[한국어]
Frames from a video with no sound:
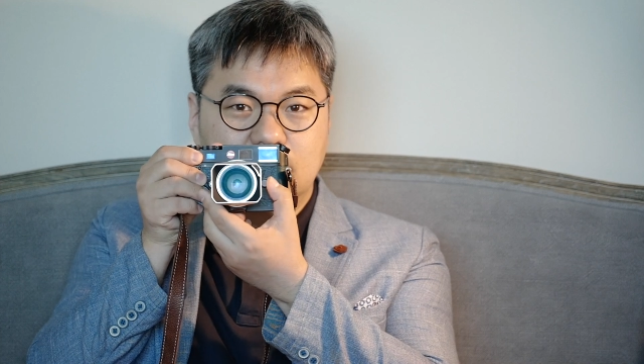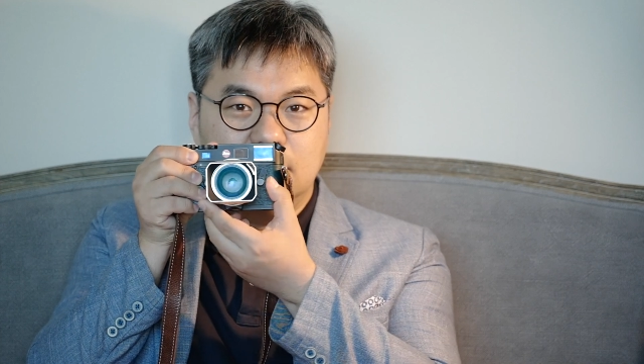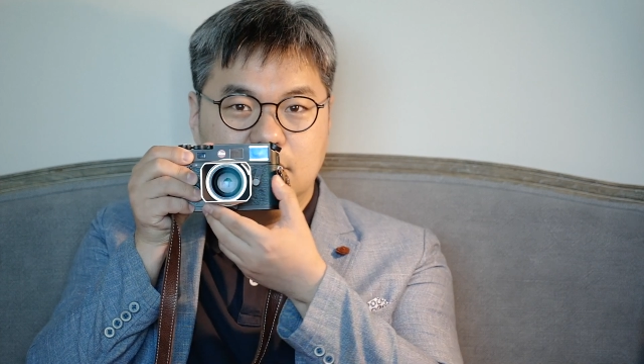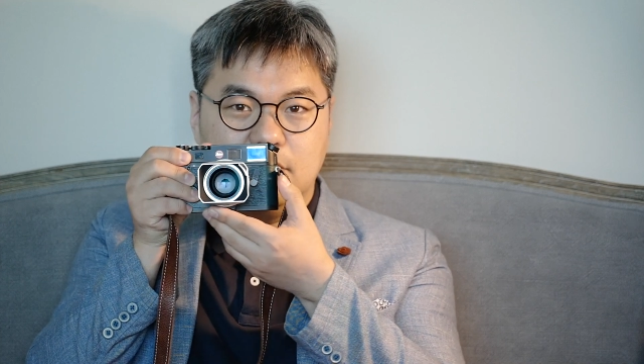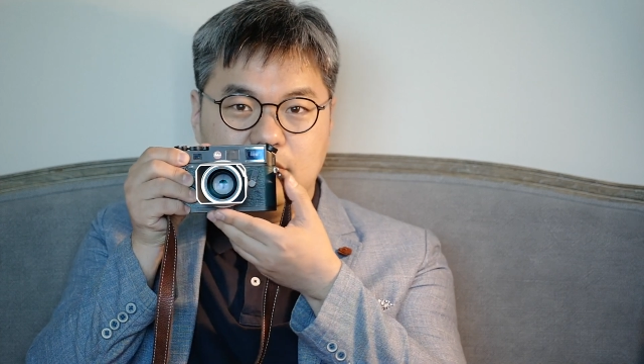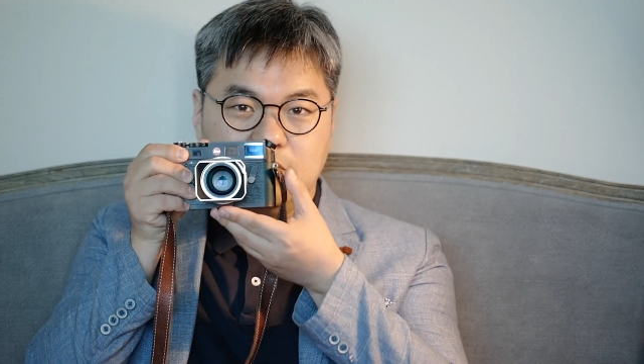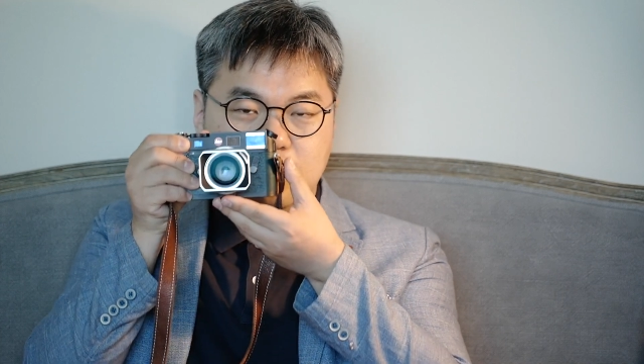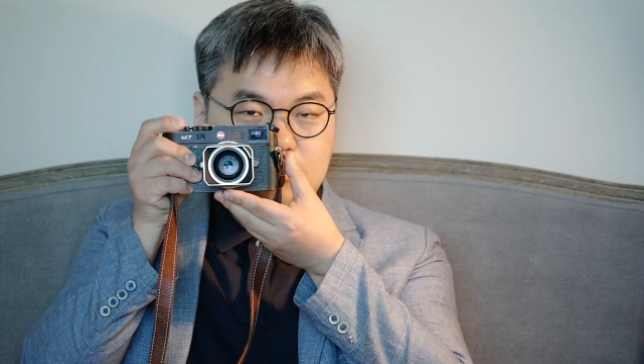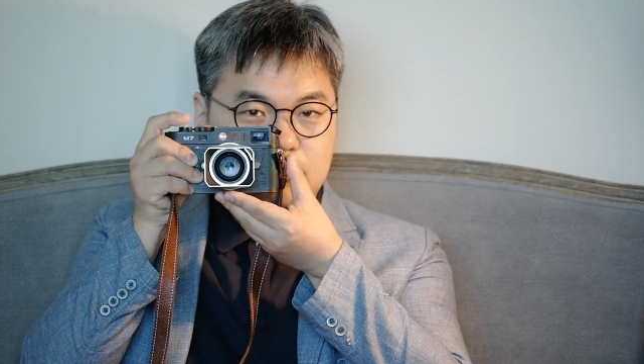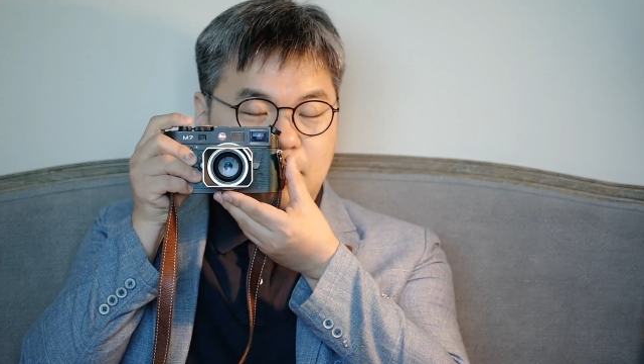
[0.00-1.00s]
어,
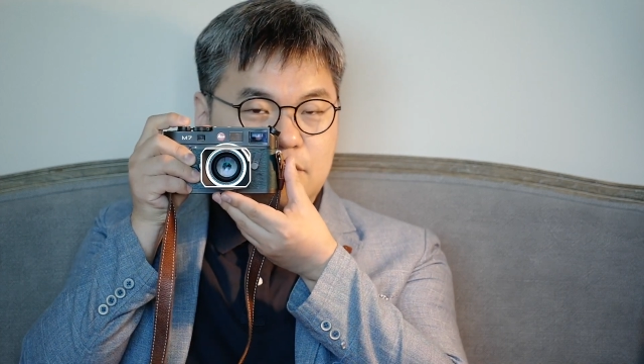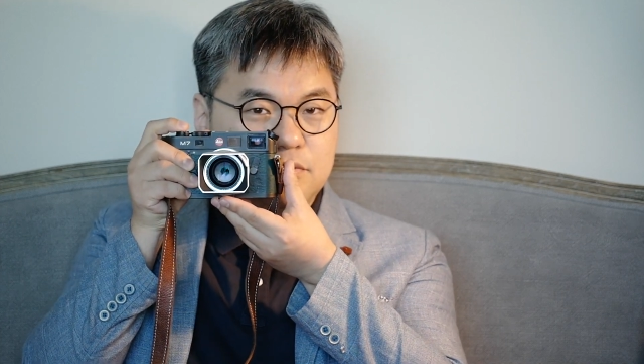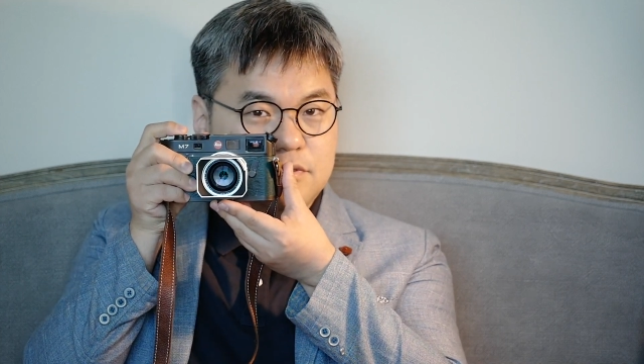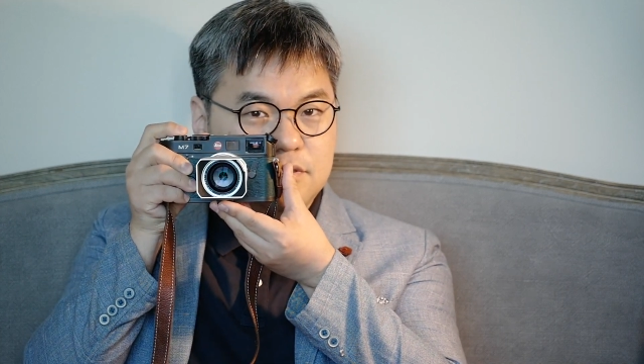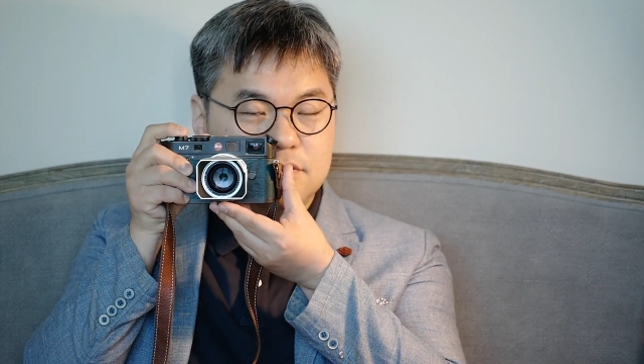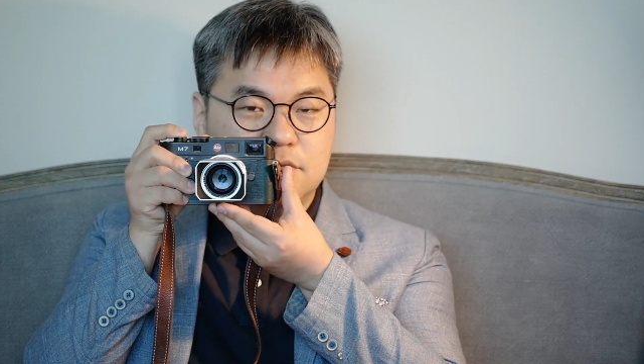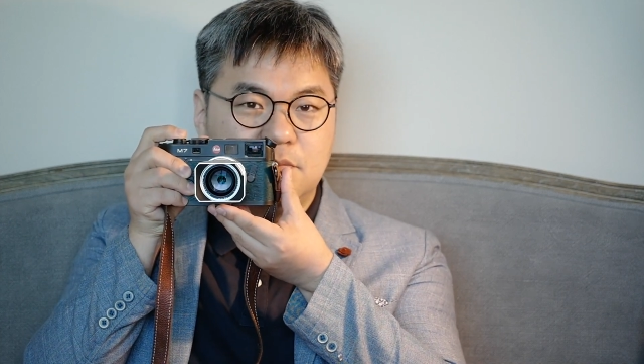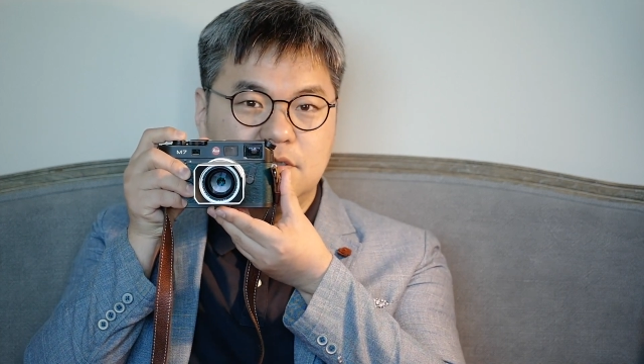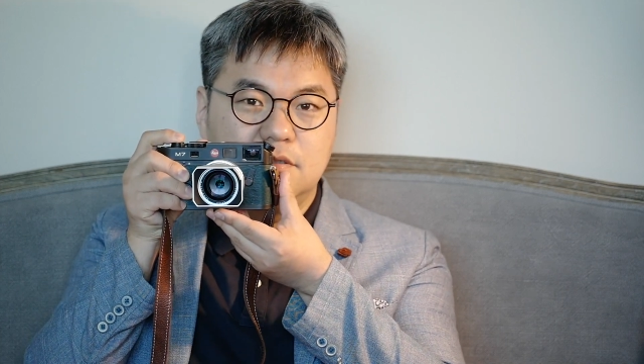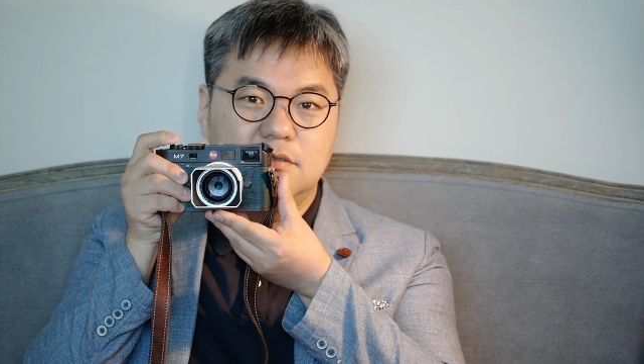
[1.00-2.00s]
그 바로
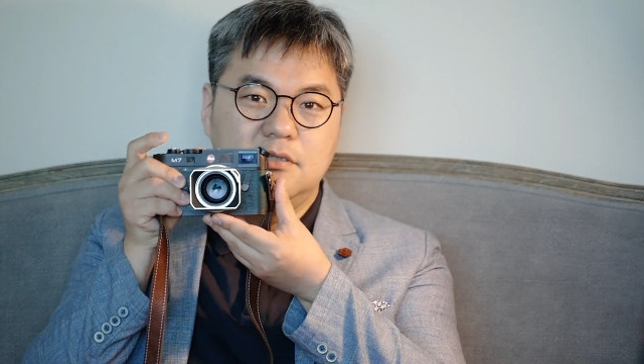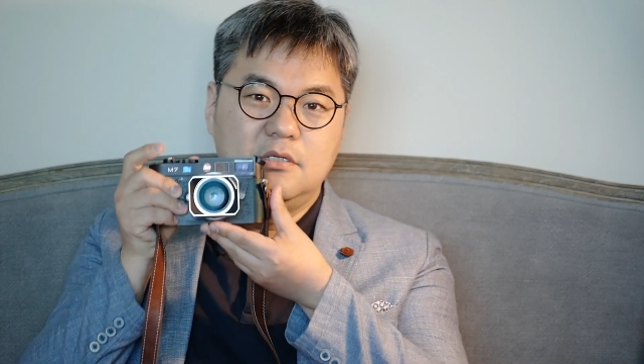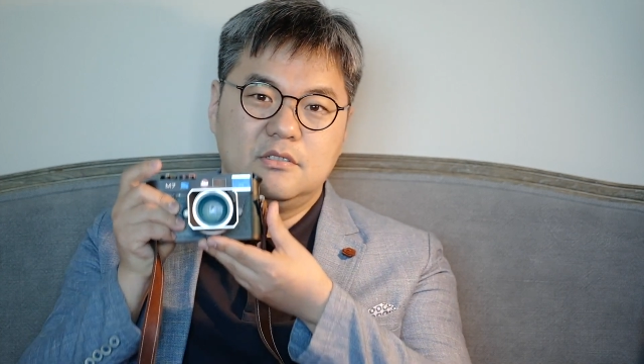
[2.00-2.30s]
찍으시면은